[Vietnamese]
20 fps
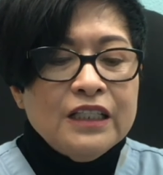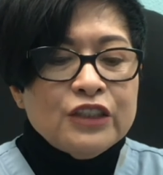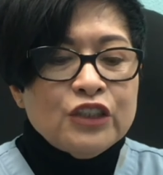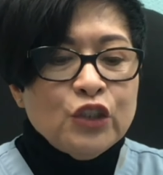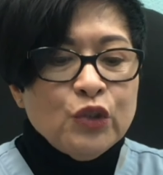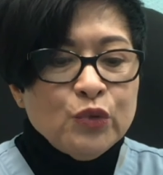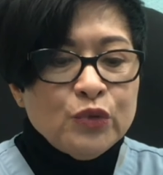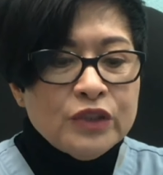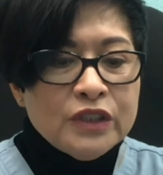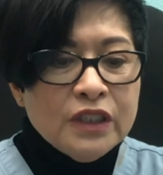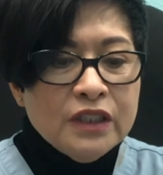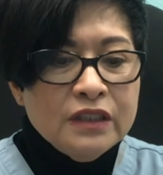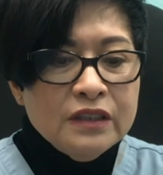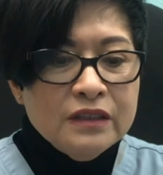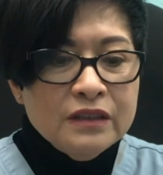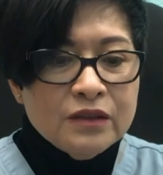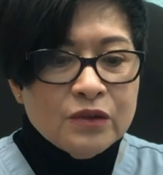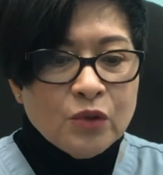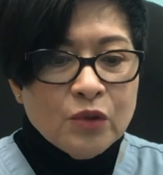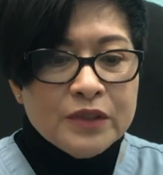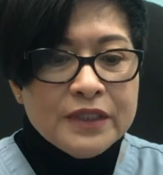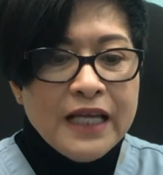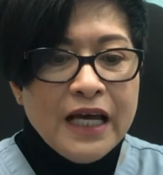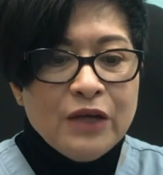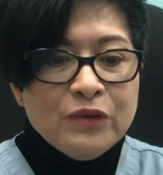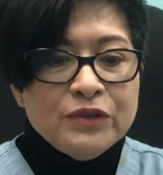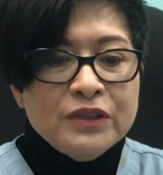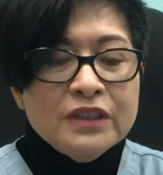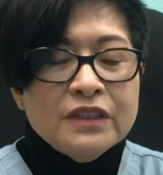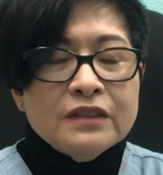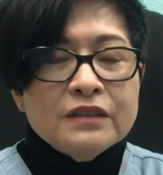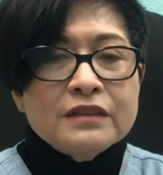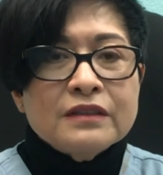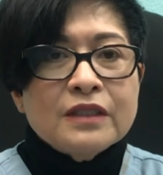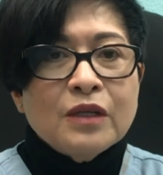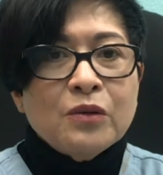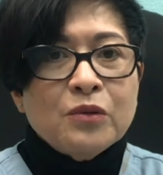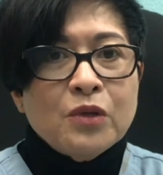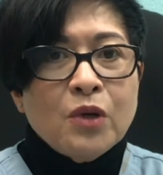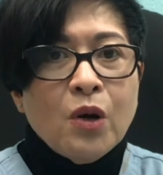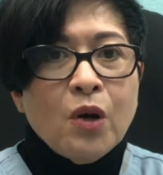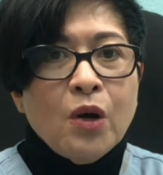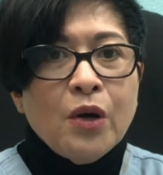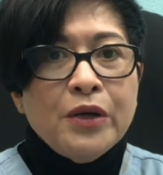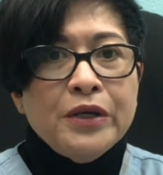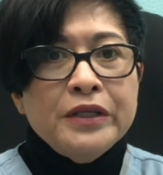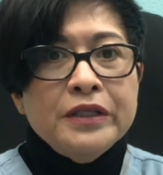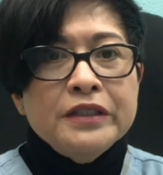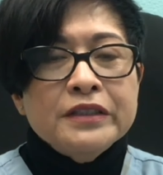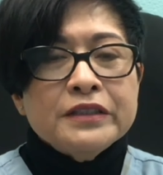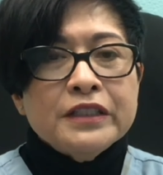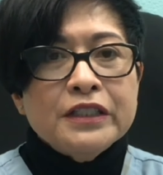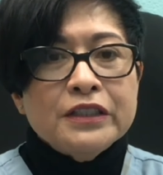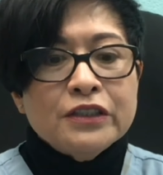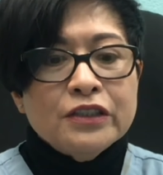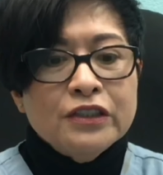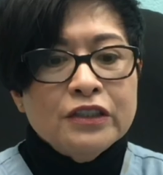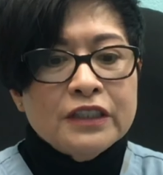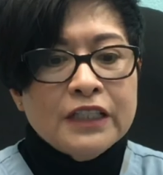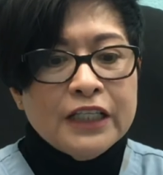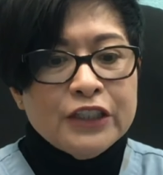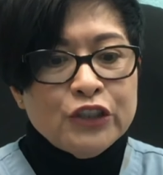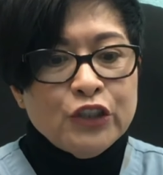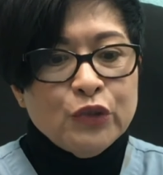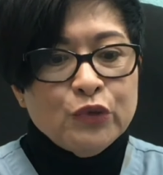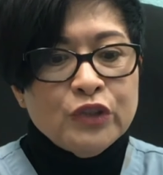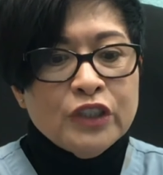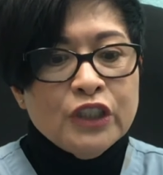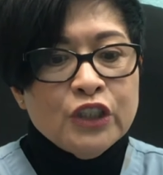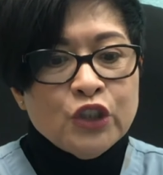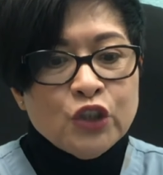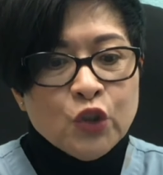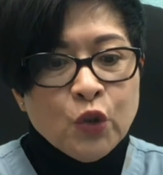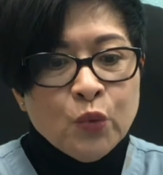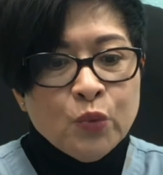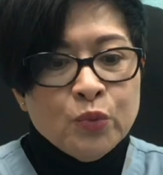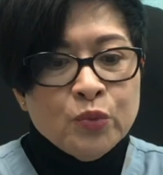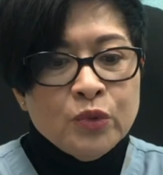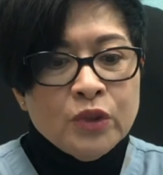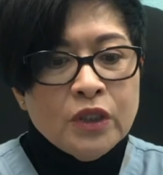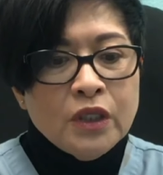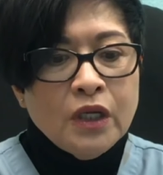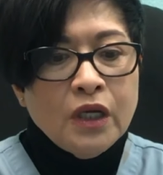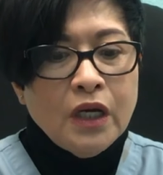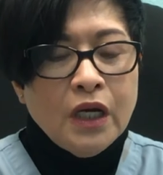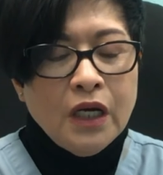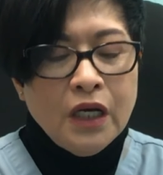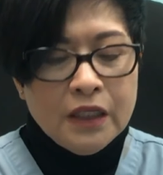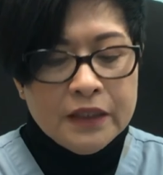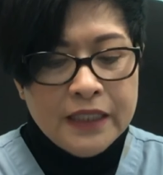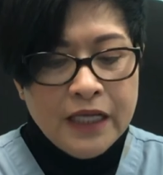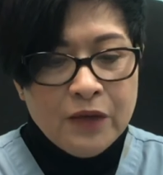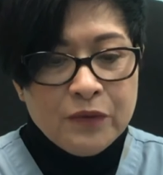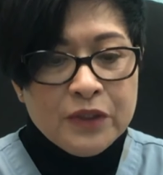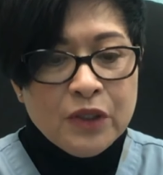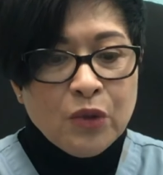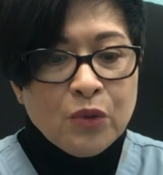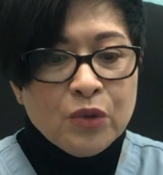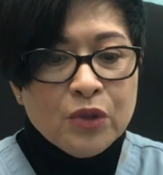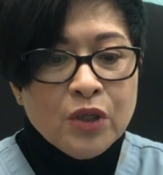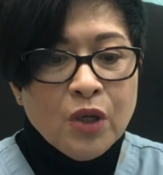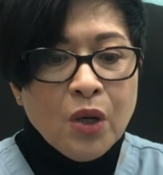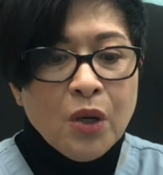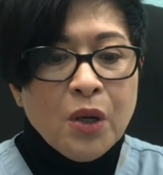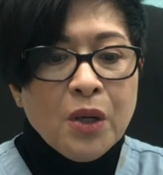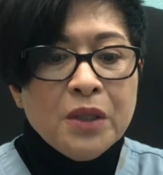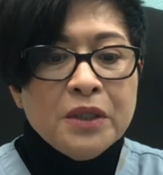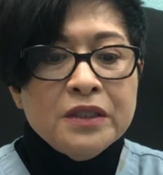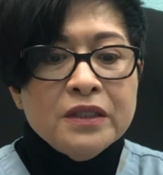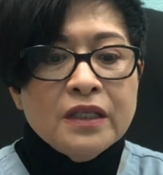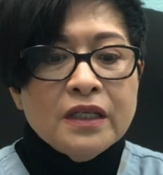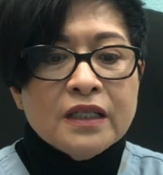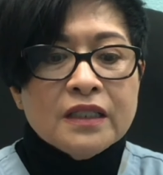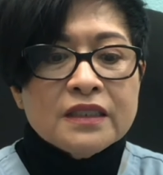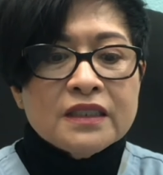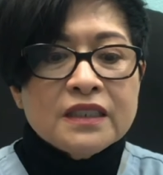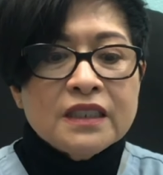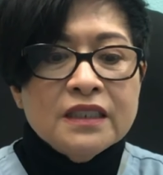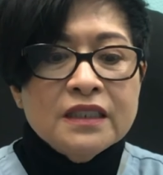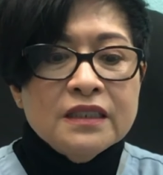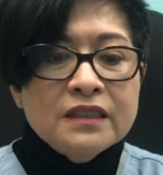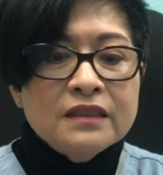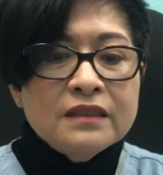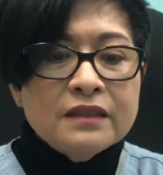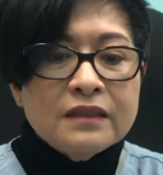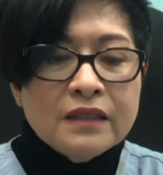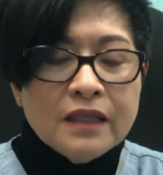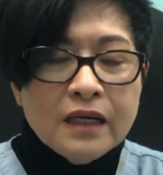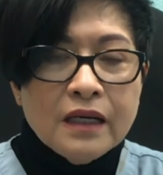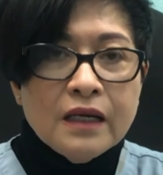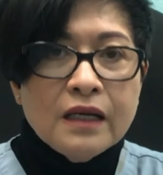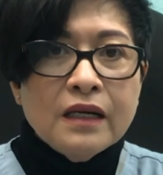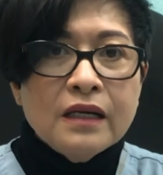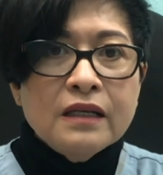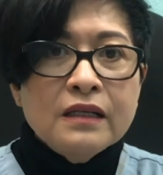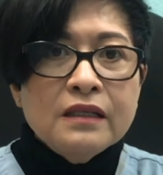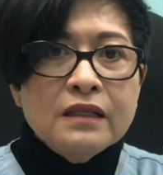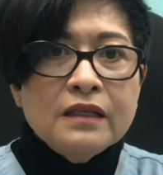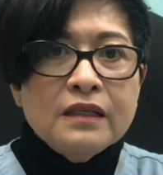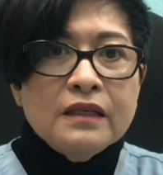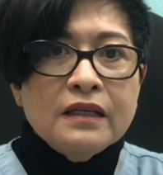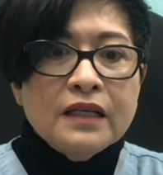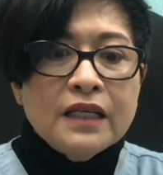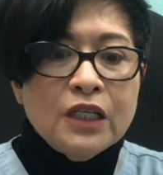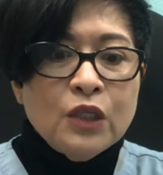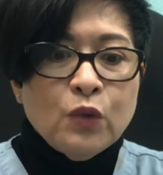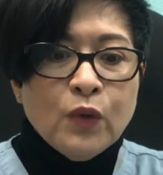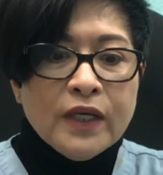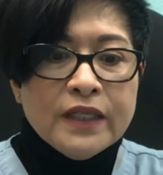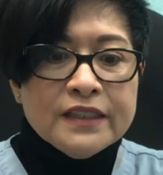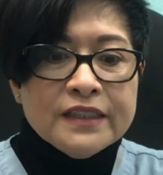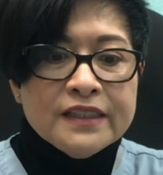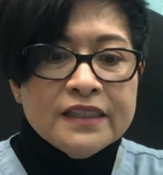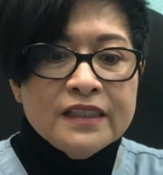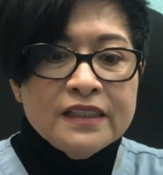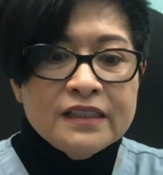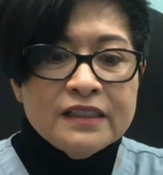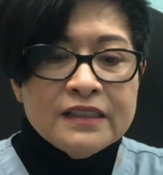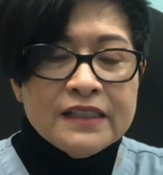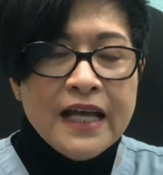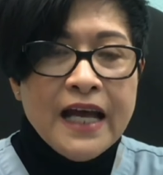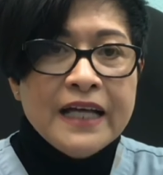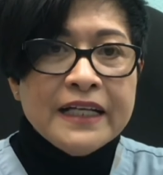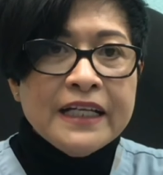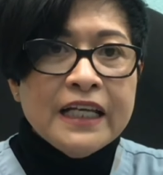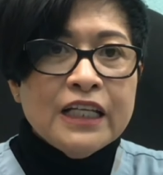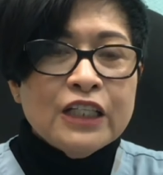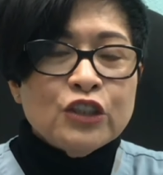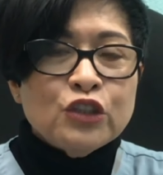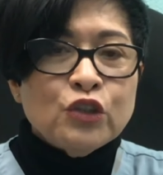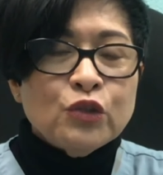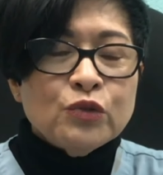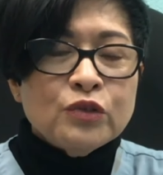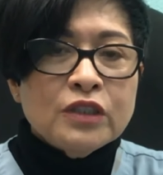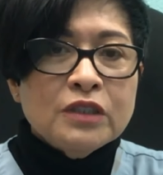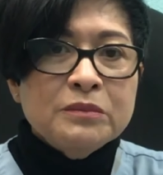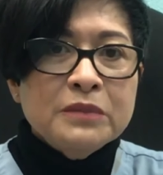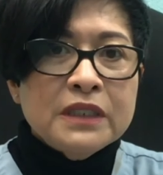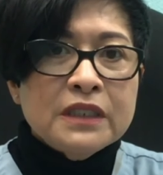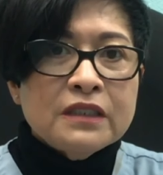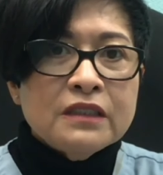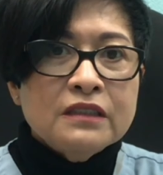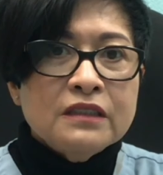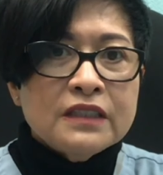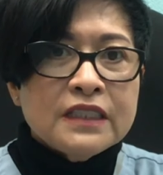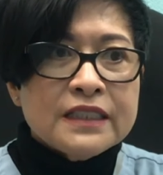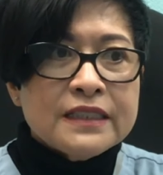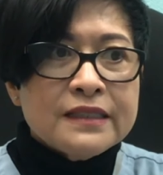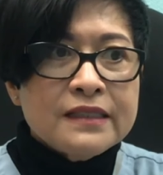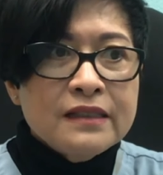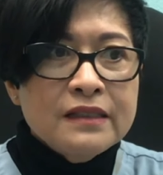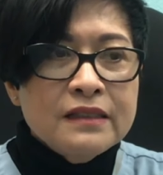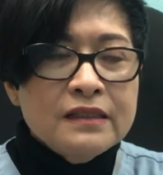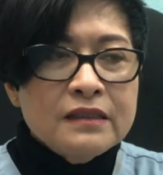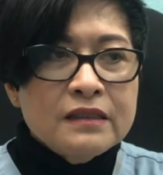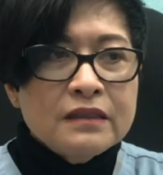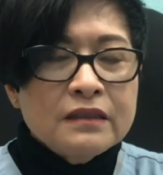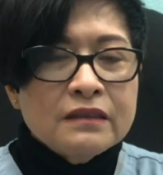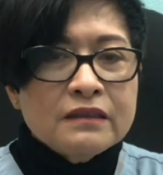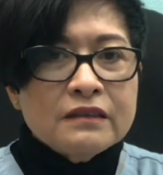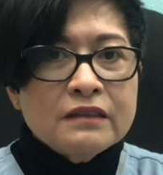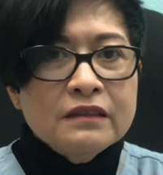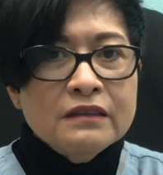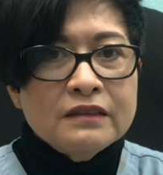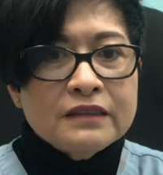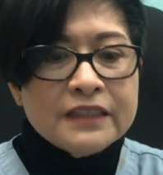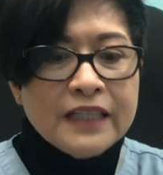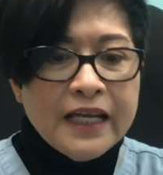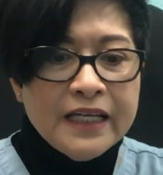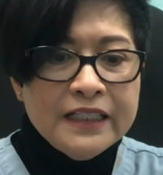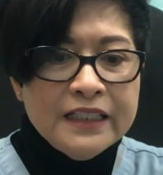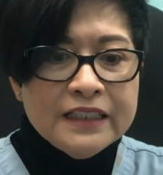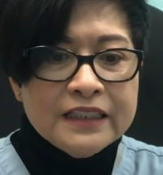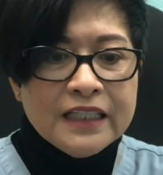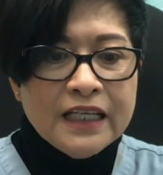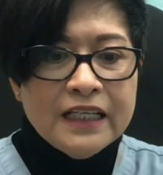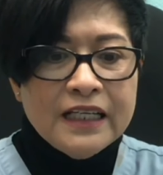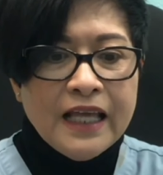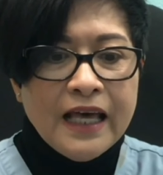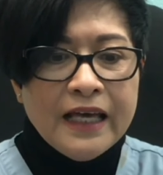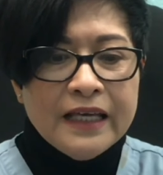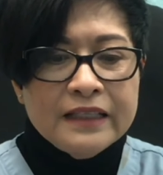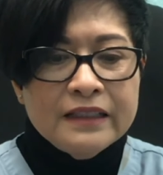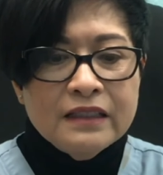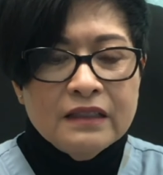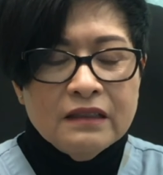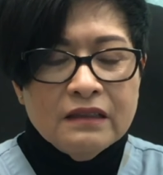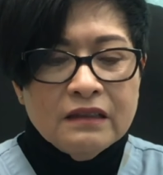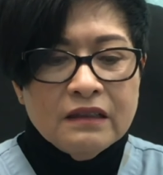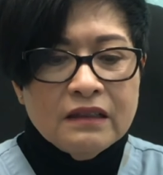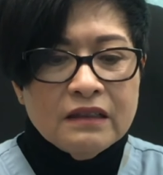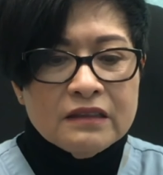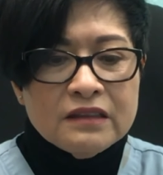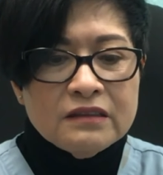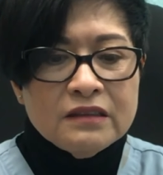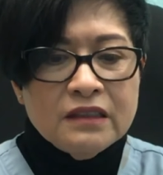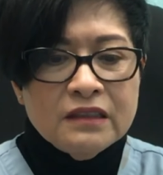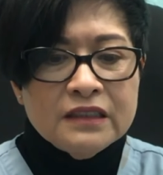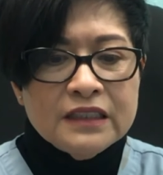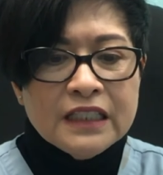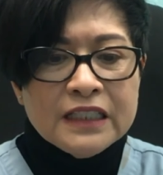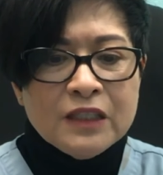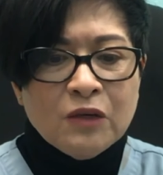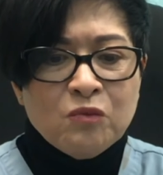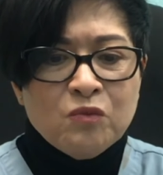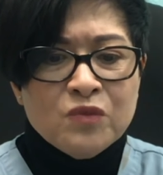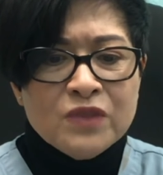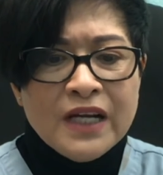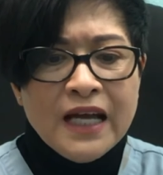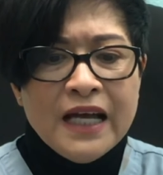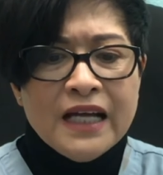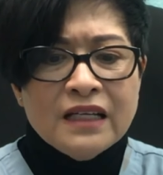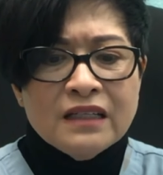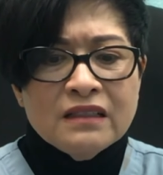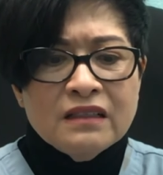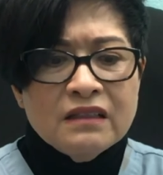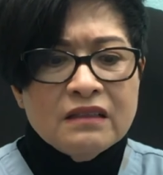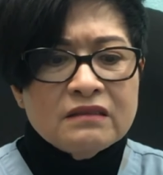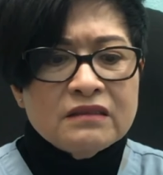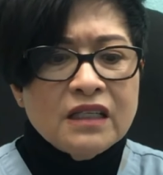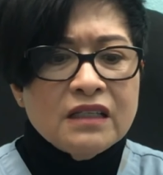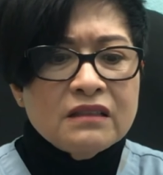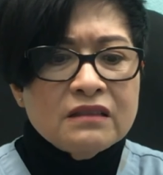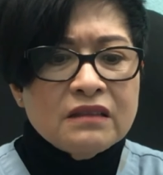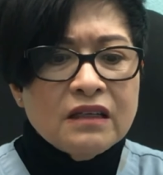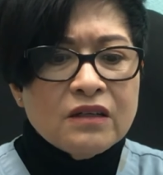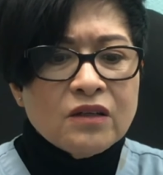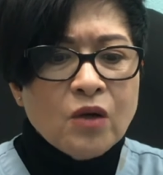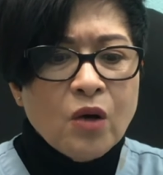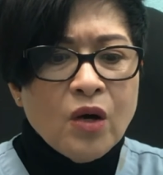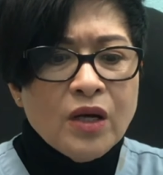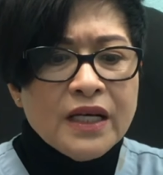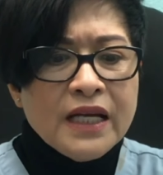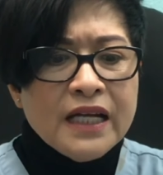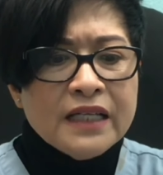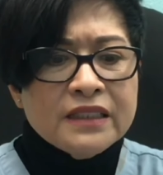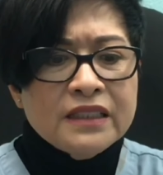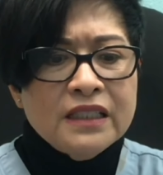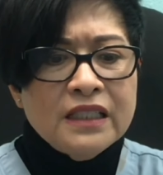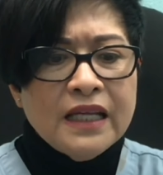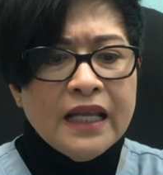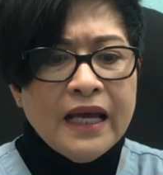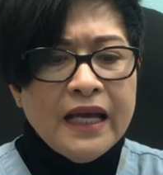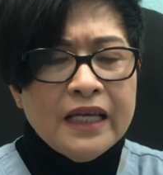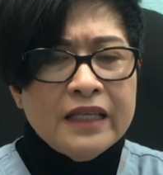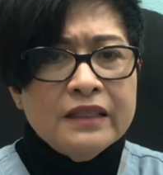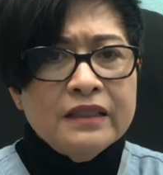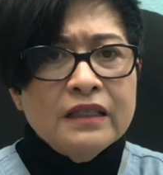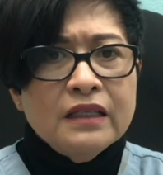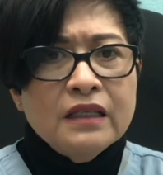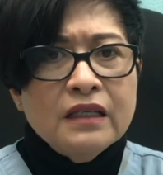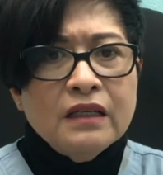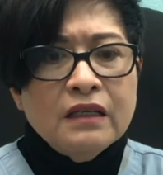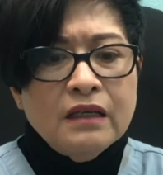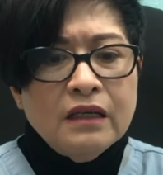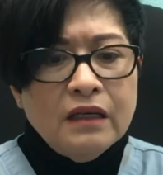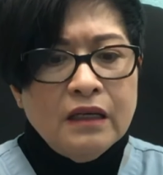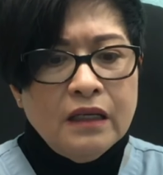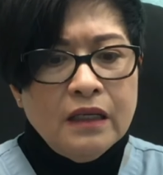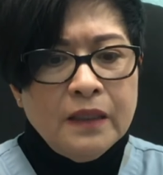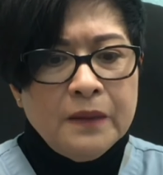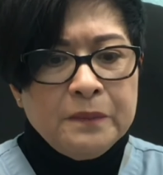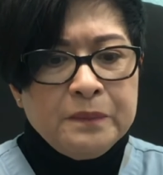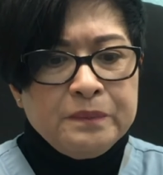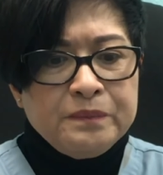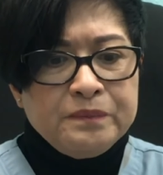triệu chứng của đau nhức đầu gối thì thường là triệu chứng chung à, đau đầu gối à, cứng cơ hay hoặc sưng rác đây là triệu chứng bình thường là sưng thường tái đi tái lại à, sưng và nóng rát rất à, khó khăn đi lại à,